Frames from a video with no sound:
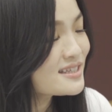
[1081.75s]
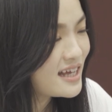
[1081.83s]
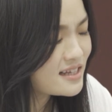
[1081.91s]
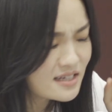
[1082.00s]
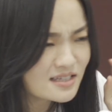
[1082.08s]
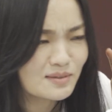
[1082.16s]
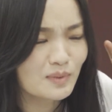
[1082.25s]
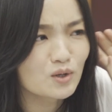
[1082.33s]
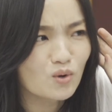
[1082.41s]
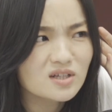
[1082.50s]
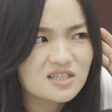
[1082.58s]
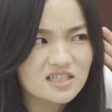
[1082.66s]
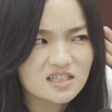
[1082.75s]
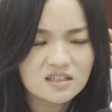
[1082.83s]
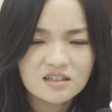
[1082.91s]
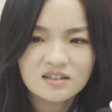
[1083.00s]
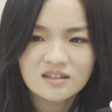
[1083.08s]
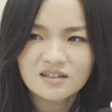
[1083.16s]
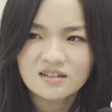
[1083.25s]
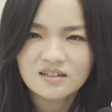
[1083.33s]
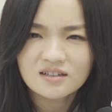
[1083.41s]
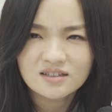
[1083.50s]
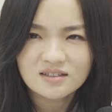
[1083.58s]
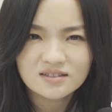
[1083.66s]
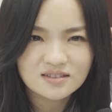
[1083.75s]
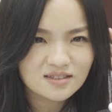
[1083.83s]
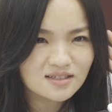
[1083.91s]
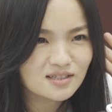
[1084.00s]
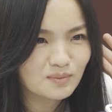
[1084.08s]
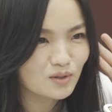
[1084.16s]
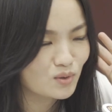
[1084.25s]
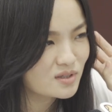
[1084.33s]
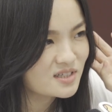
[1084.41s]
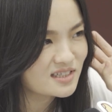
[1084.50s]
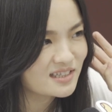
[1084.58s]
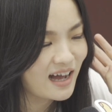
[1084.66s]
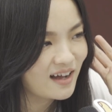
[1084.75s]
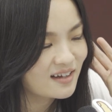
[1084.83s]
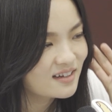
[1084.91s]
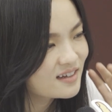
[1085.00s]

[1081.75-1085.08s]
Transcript: 是等下这是什么逻辑？这是什么逻辑呀？就现